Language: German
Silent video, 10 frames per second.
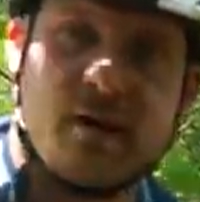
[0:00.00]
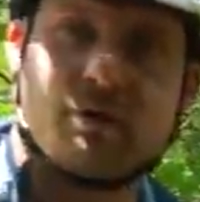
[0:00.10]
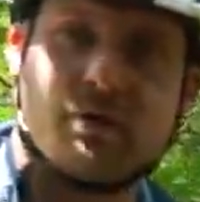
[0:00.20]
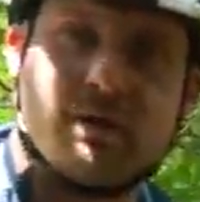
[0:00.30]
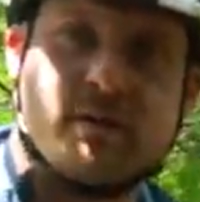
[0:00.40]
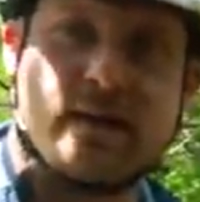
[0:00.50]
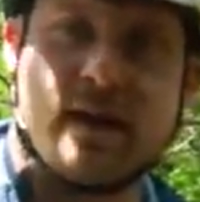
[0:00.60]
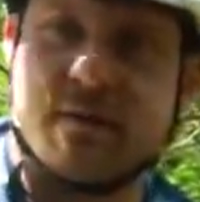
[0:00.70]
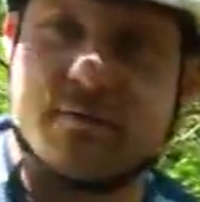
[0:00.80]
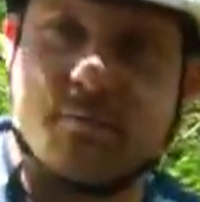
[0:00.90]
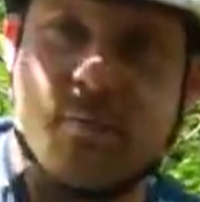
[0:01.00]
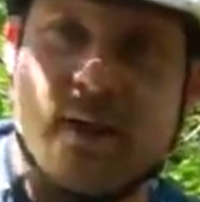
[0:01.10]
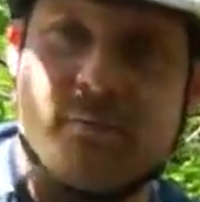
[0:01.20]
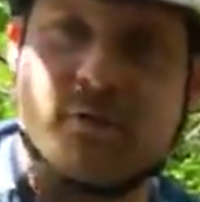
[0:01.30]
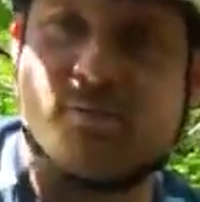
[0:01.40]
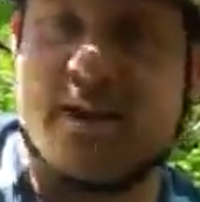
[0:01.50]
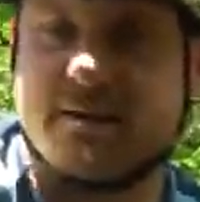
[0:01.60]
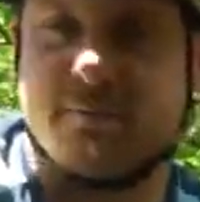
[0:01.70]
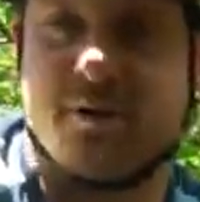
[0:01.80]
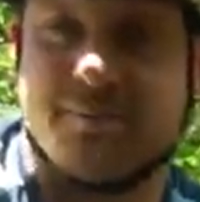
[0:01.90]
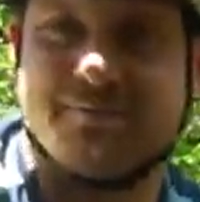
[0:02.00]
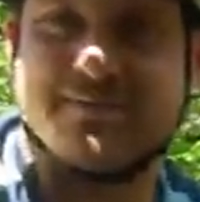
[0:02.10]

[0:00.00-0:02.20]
auch ja, Probleme, Schmerzen bekommen.